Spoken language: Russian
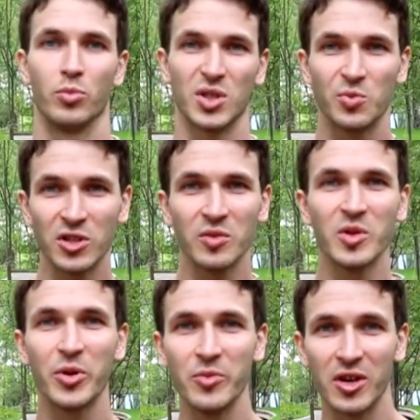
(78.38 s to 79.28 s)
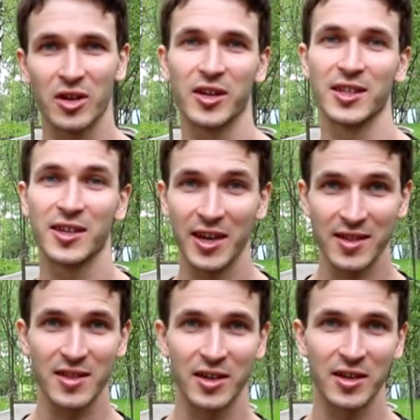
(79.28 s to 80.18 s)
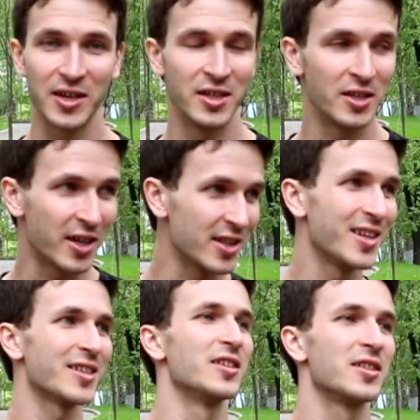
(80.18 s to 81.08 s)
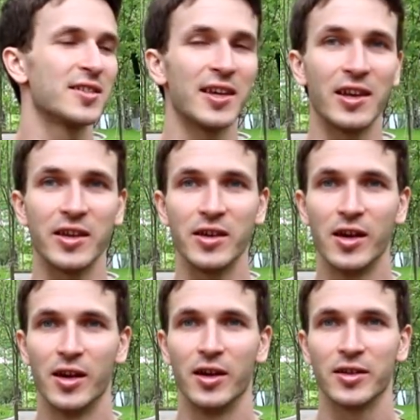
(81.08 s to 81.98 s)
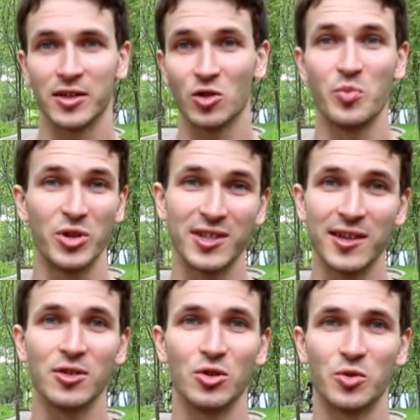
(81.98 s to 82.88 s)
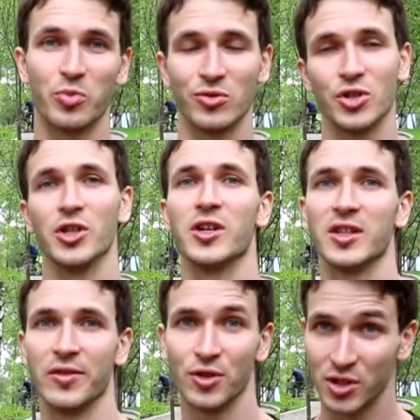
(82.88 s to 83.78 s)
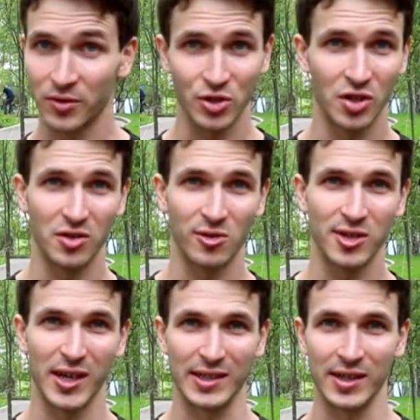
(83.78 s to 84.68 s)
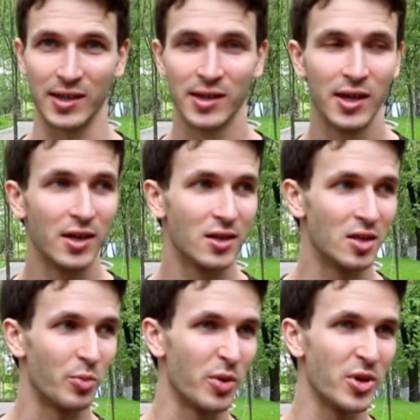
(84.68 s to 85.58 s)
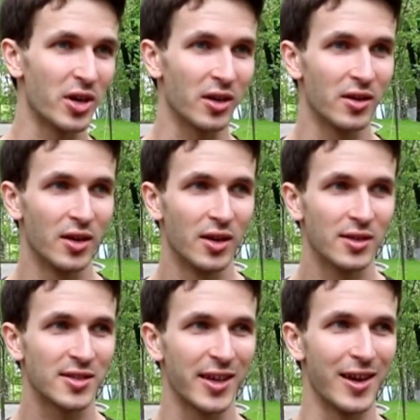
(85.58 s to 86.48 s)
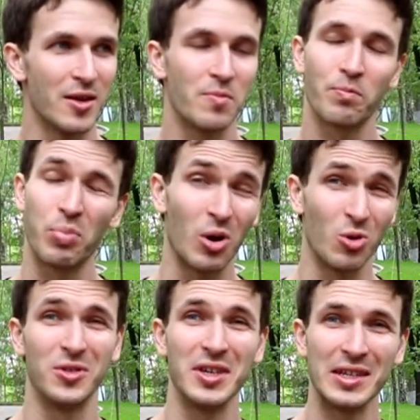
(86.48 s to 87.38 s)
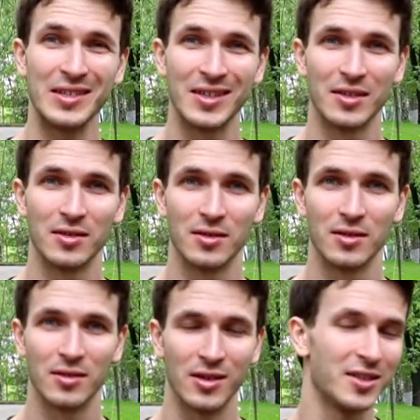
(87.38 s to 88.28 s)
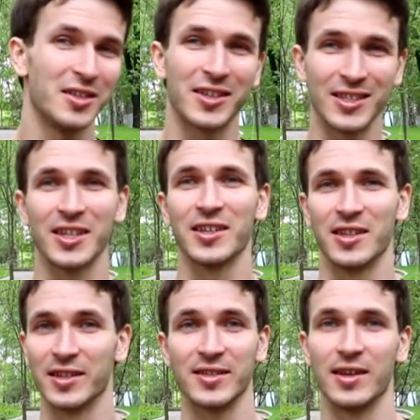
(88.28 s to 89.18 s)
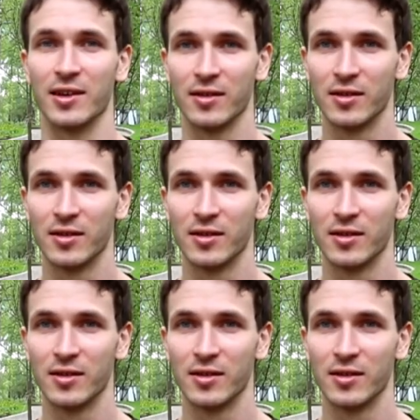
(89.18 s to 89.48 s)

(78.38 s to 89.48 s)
Посмотрим на примерах конкретных и неконкретных целей, которые преследуют получение одного и того же результата. Например, цель Похудеть – это не конкретная цель.